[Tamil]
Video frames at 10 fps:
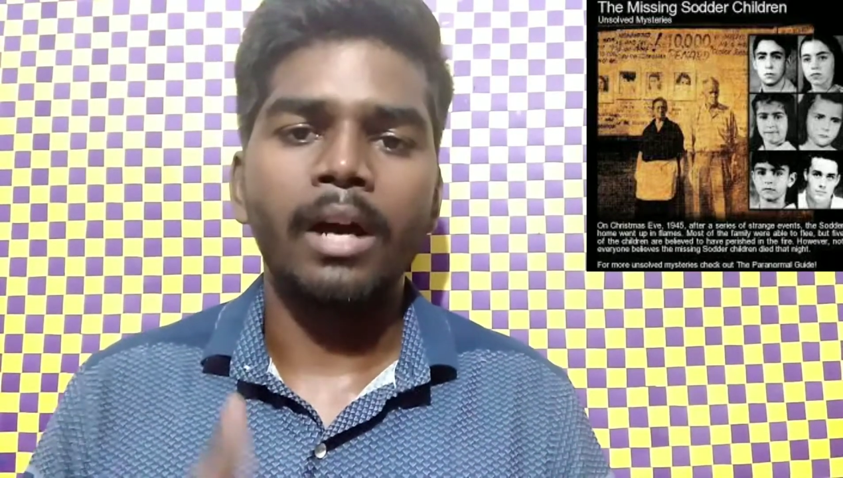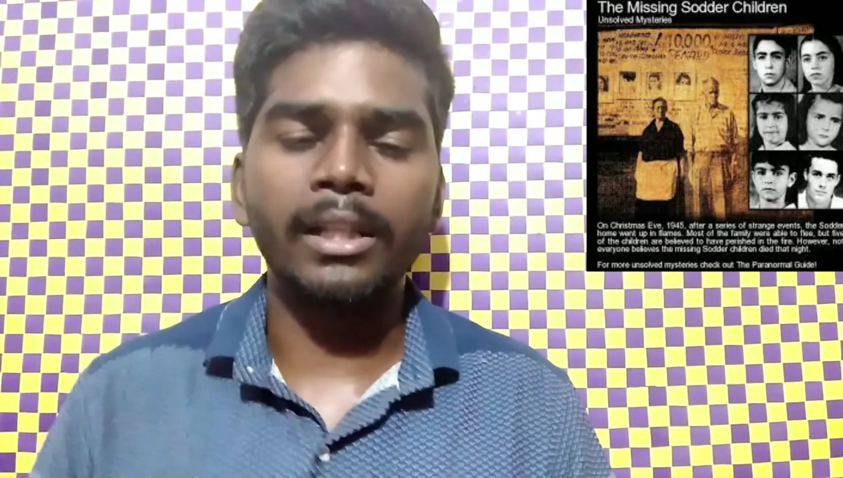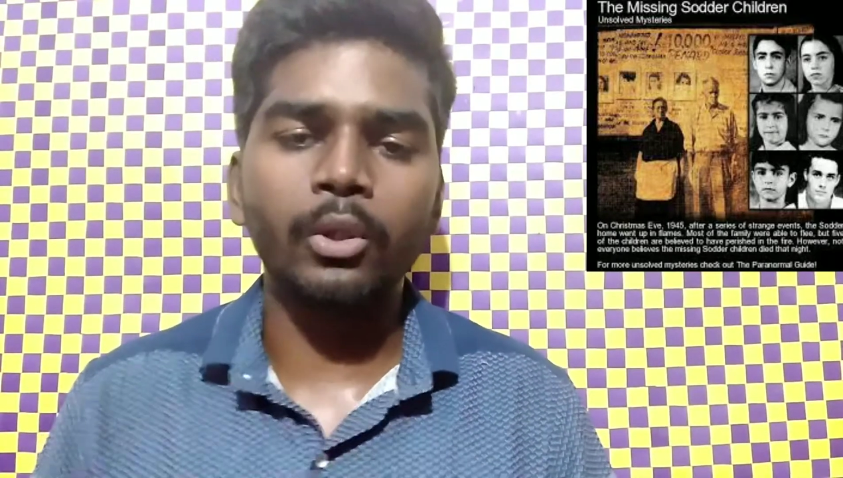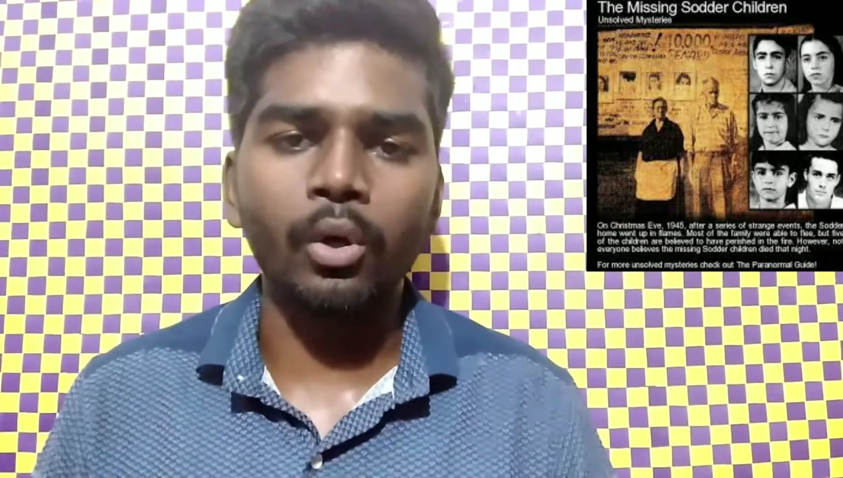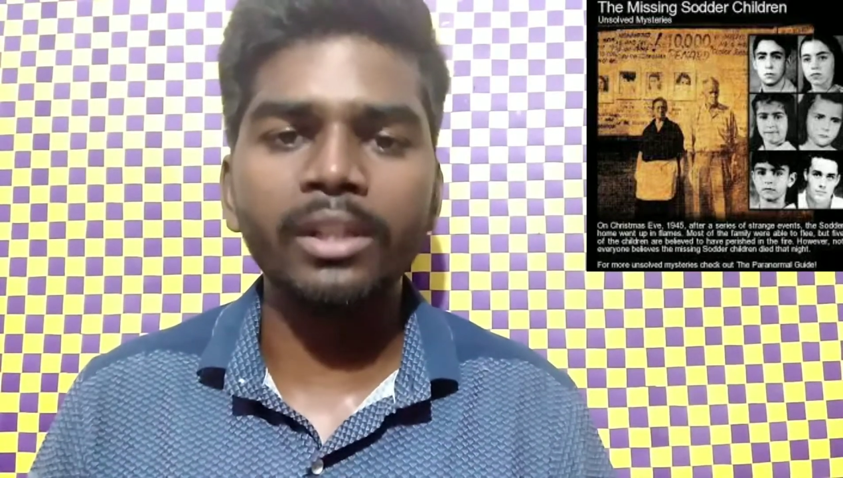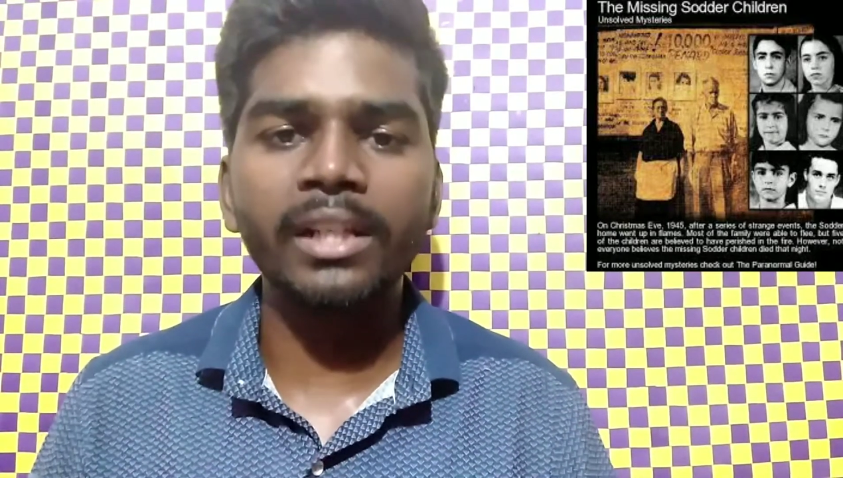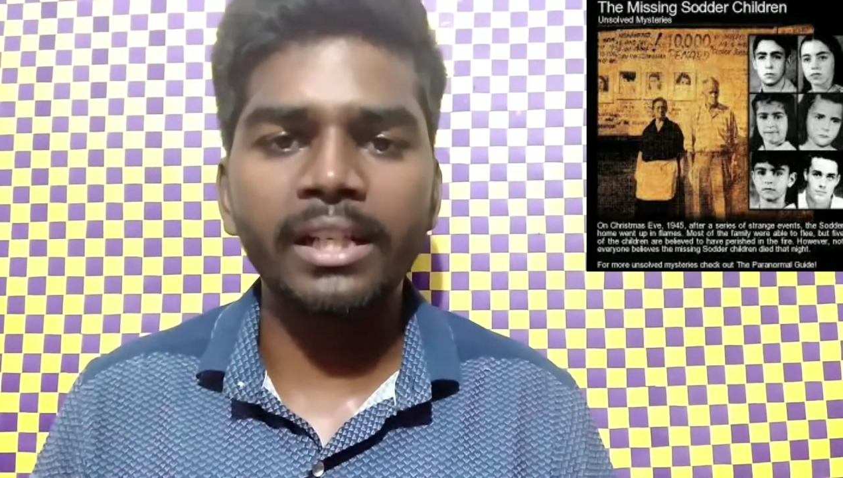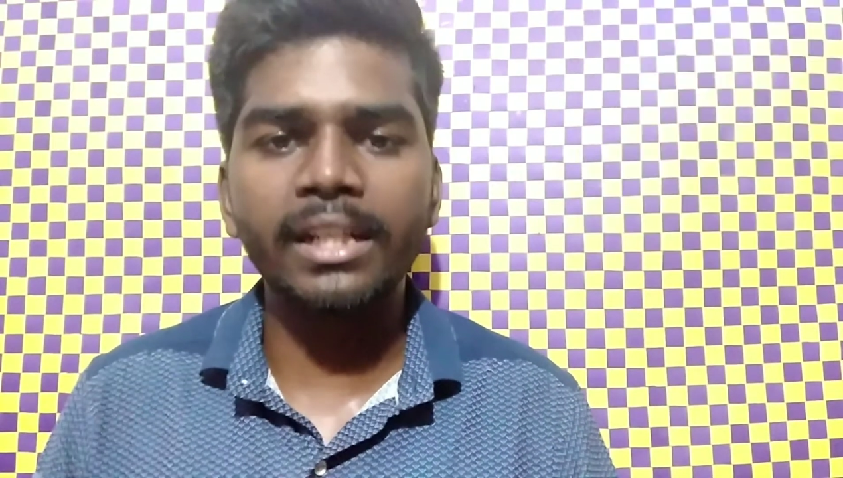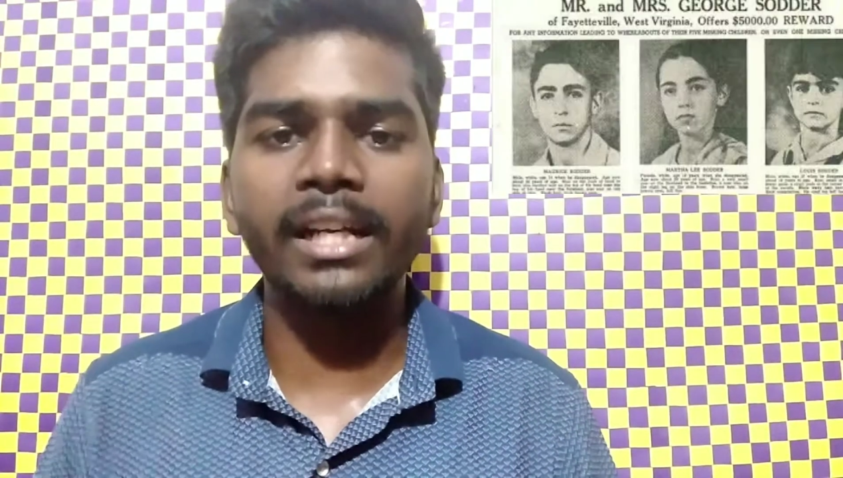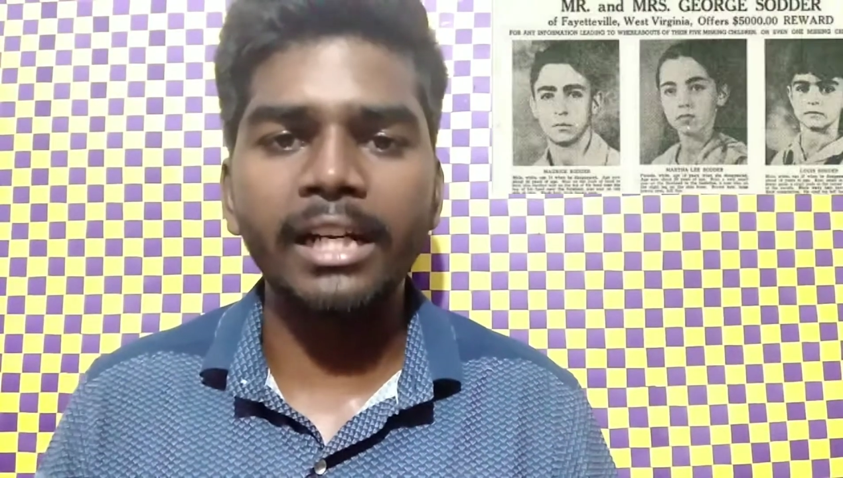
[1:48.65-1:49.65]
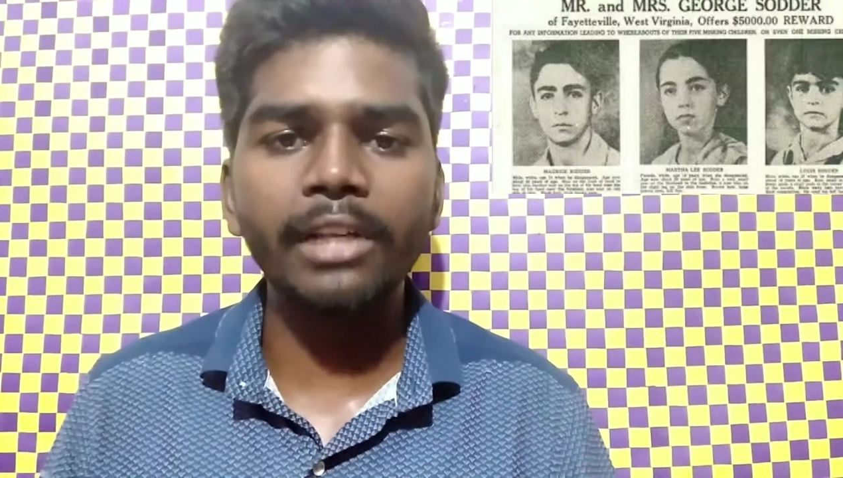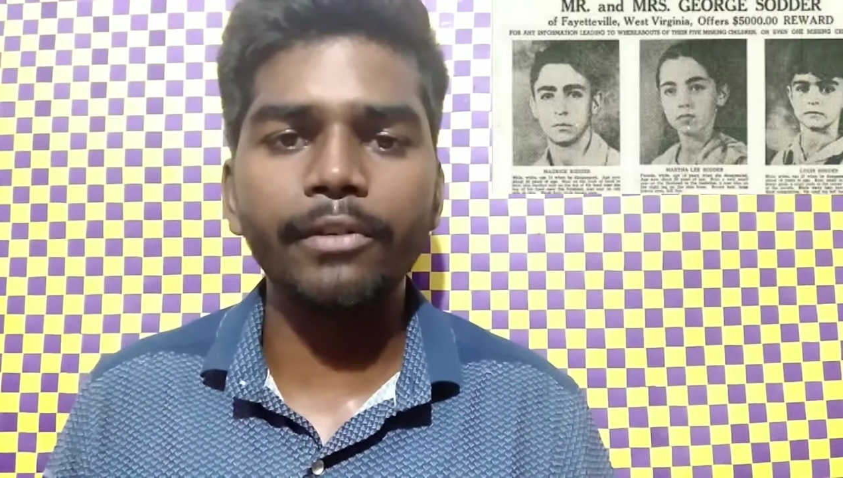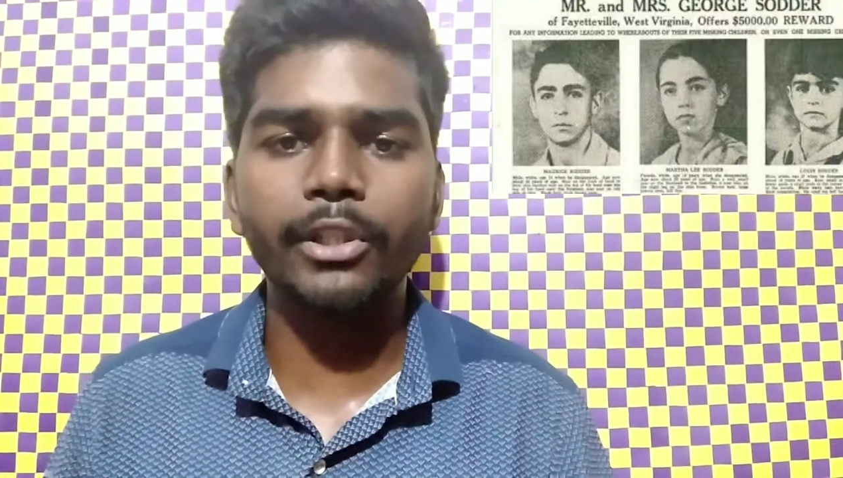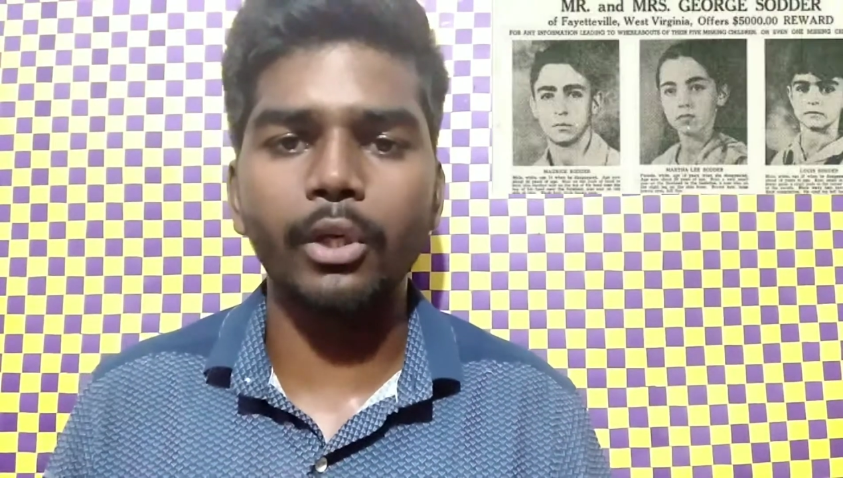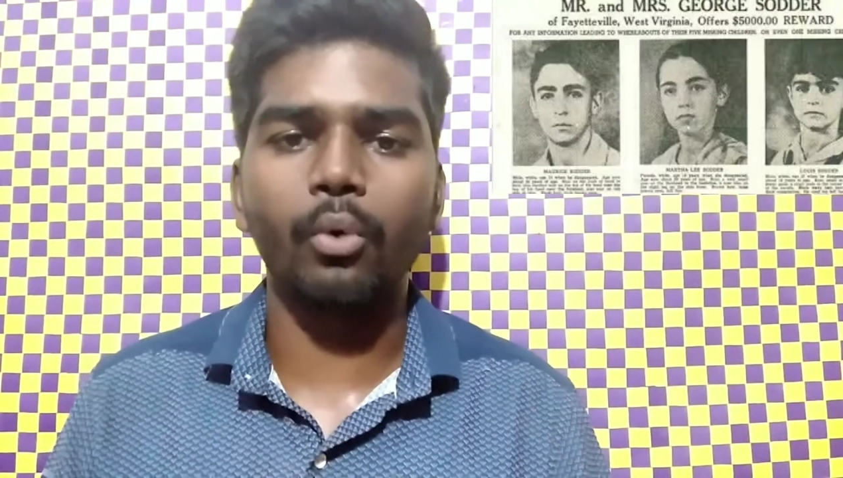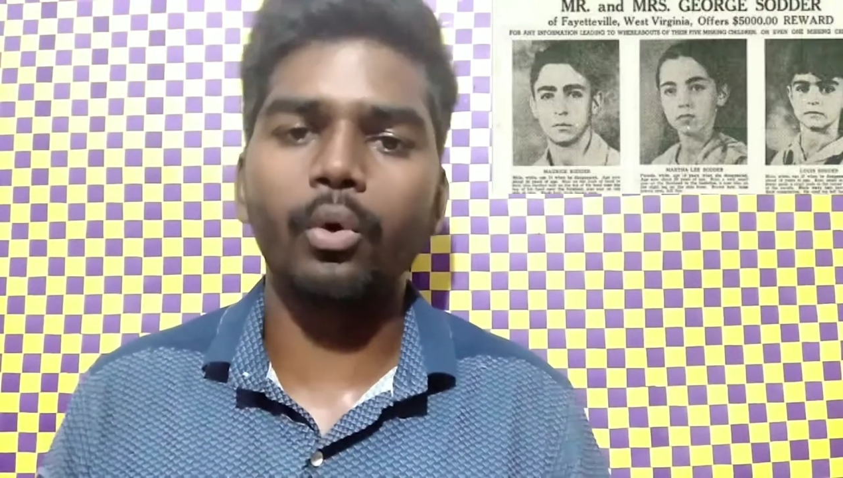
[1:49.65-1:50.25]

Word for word: அந்த குழந்தைங்களுக்கு ரெண்டு விஷயம்